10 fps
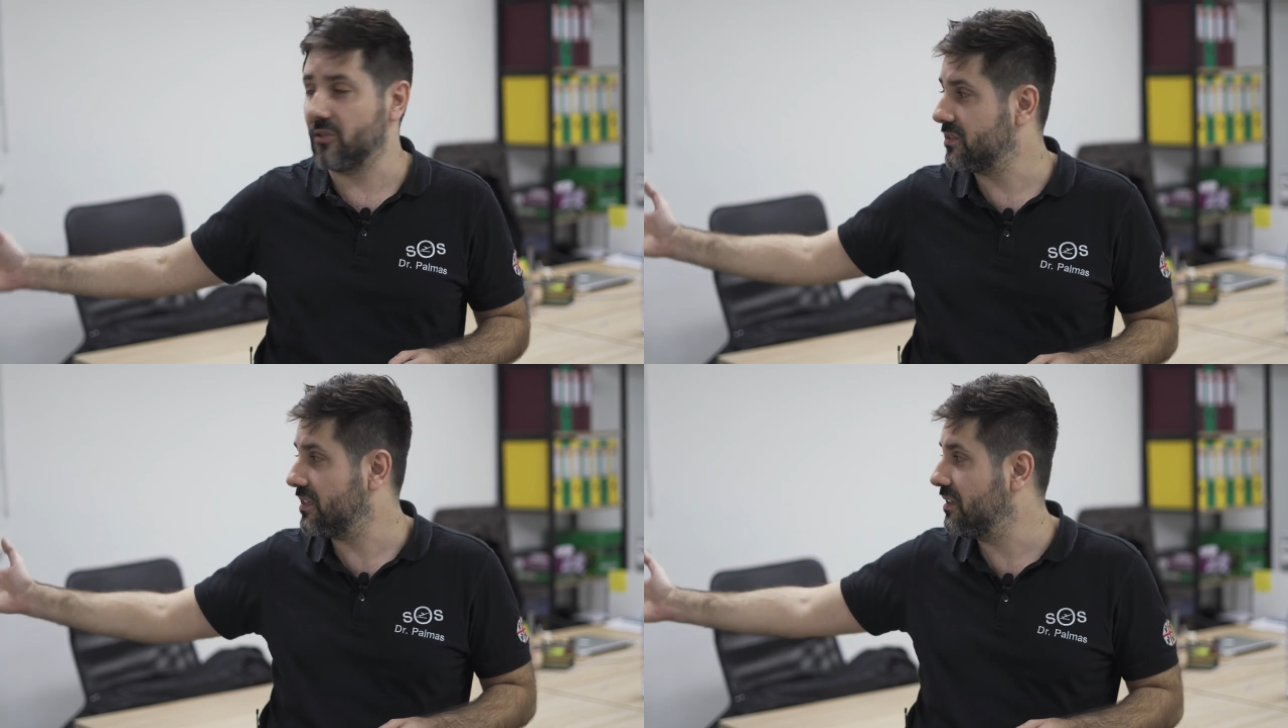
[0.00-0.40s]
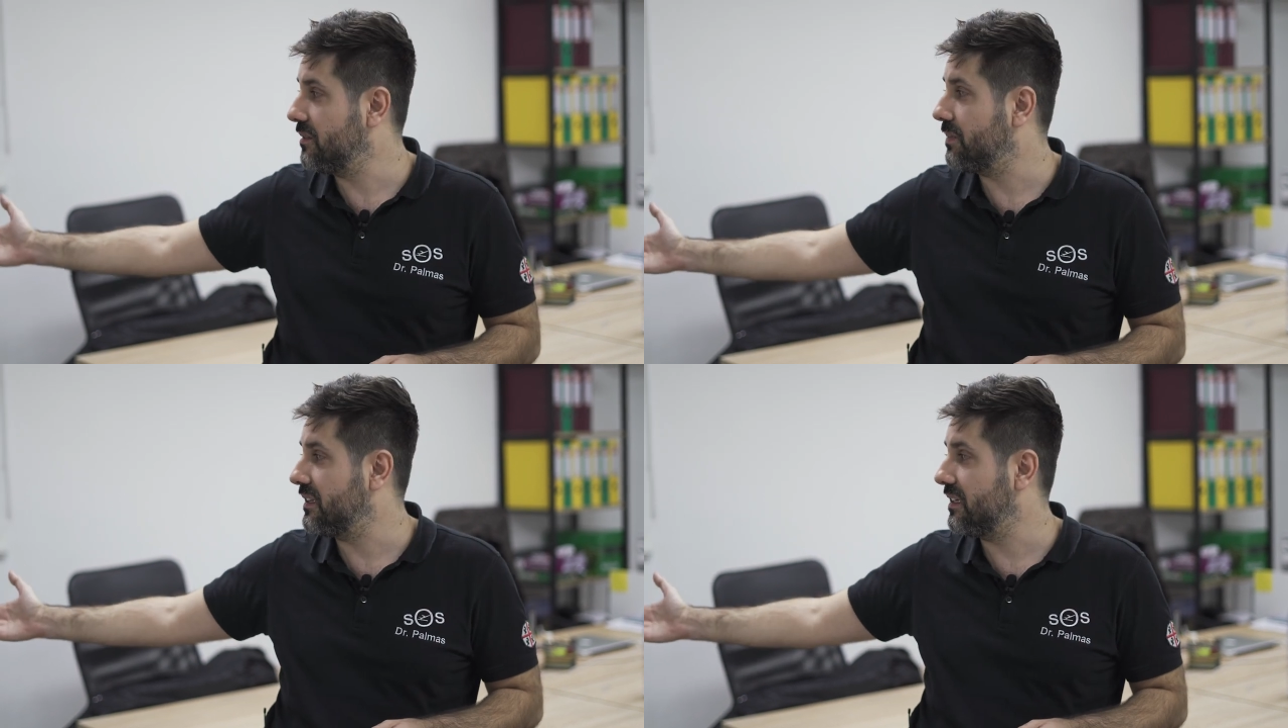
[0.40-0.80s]
I nostri
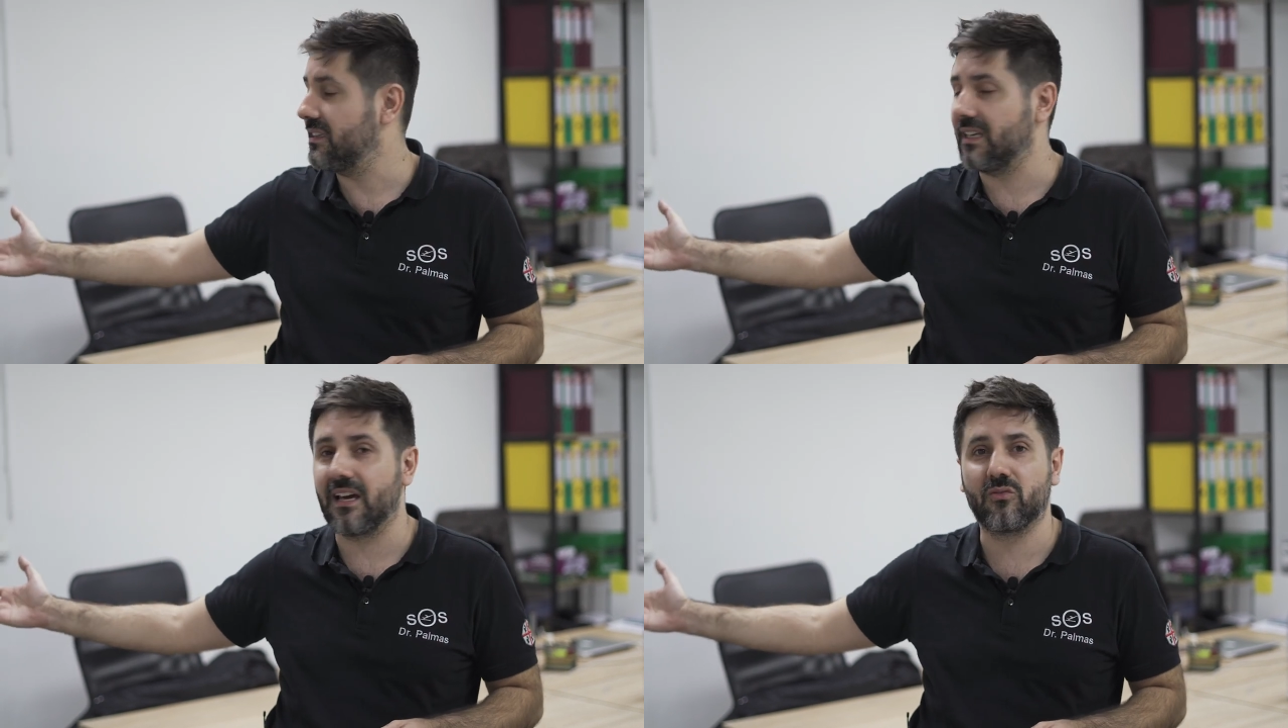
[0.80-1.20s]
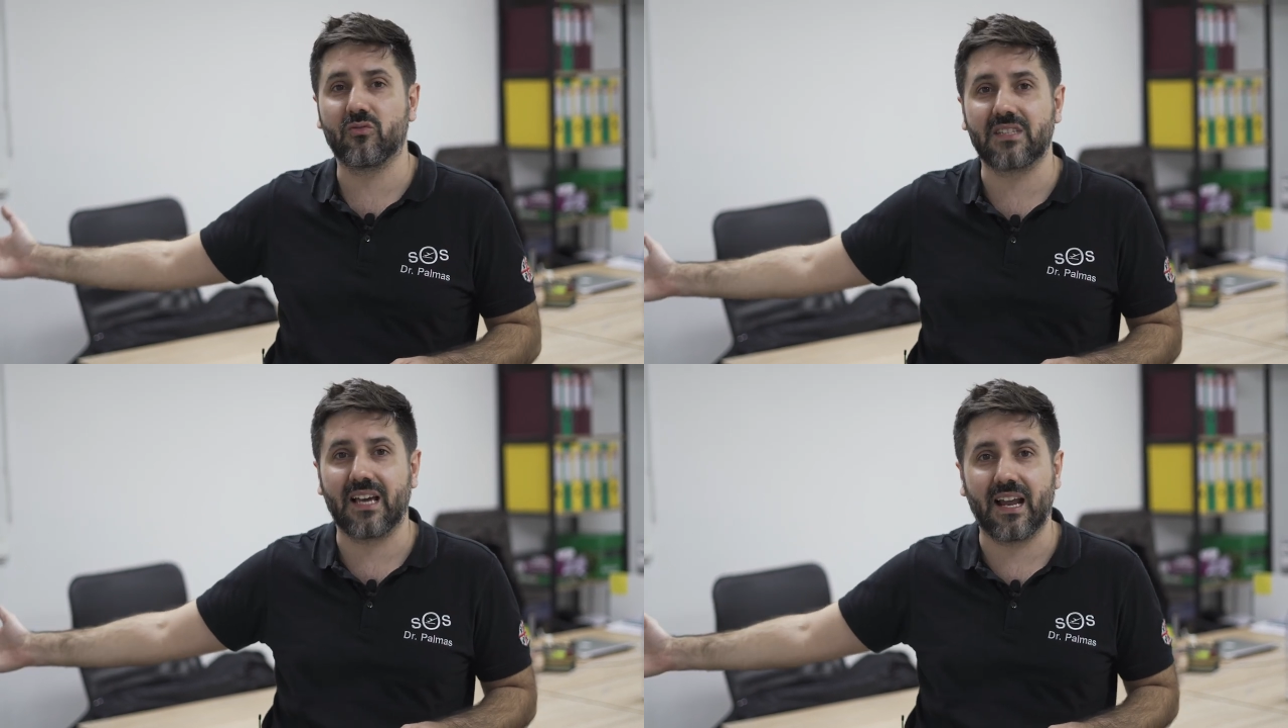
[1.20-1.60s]
dipendenti hanno un
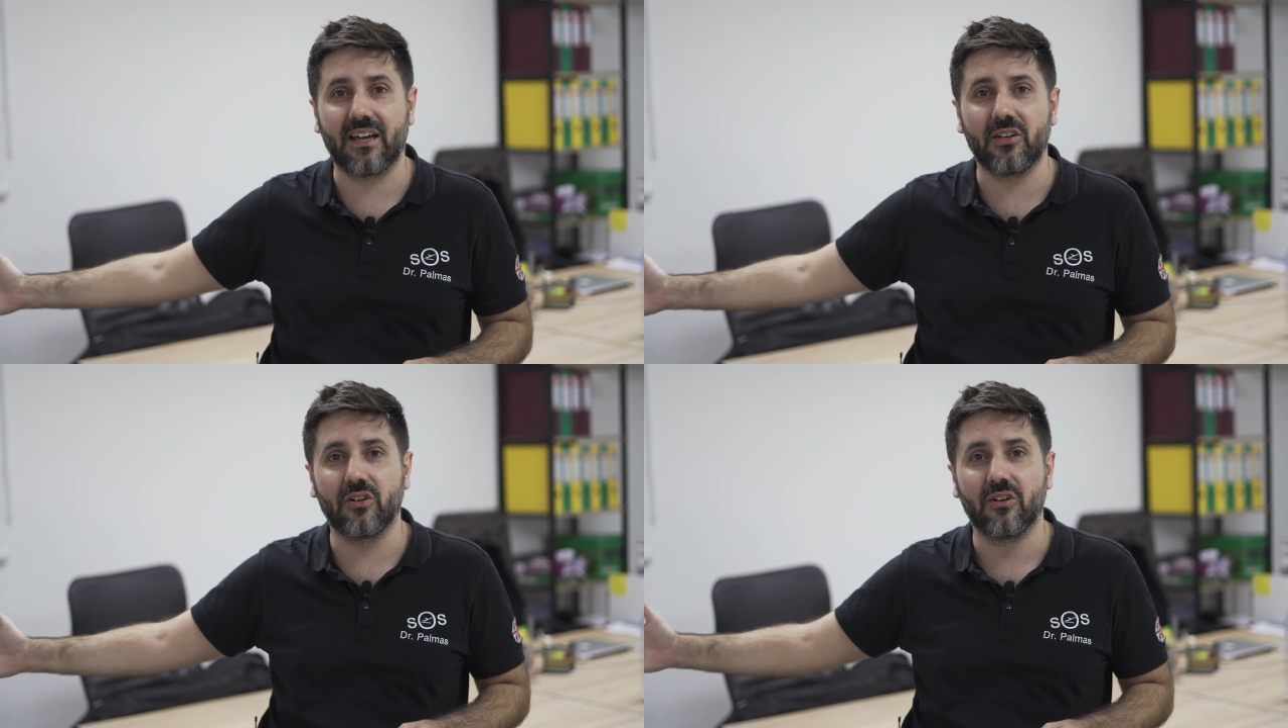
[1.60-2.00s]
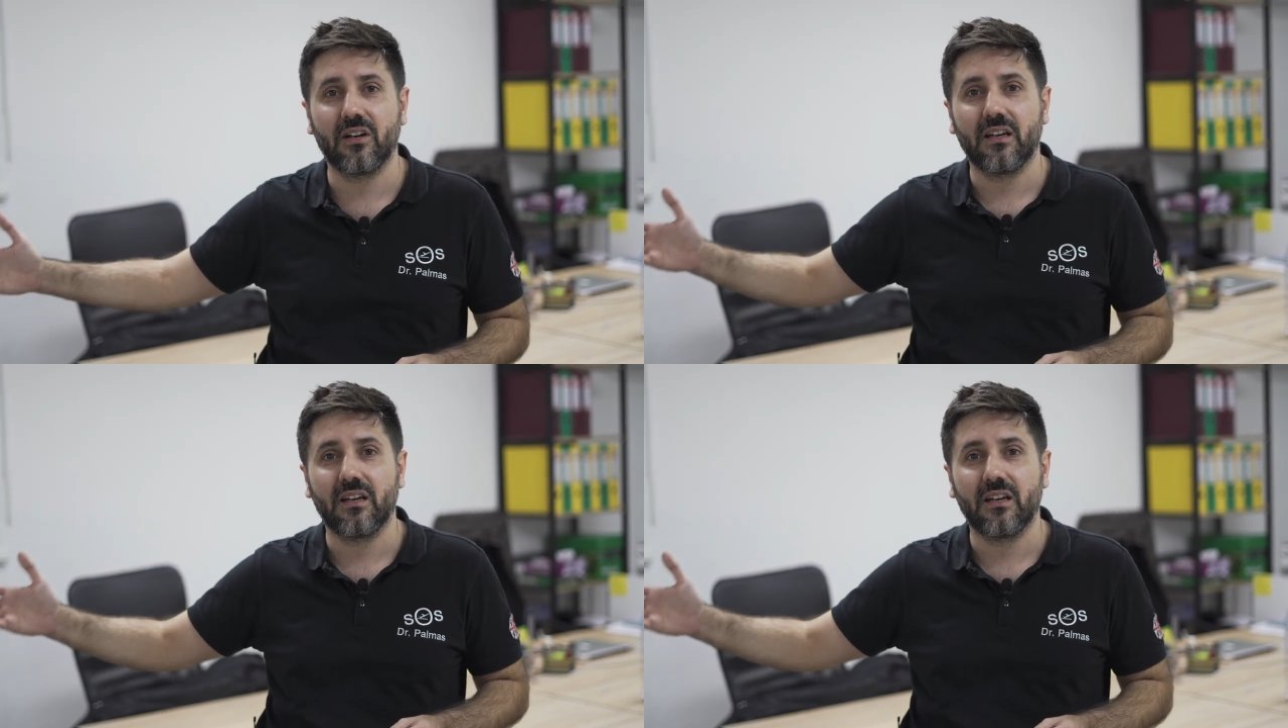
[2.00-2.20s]
salario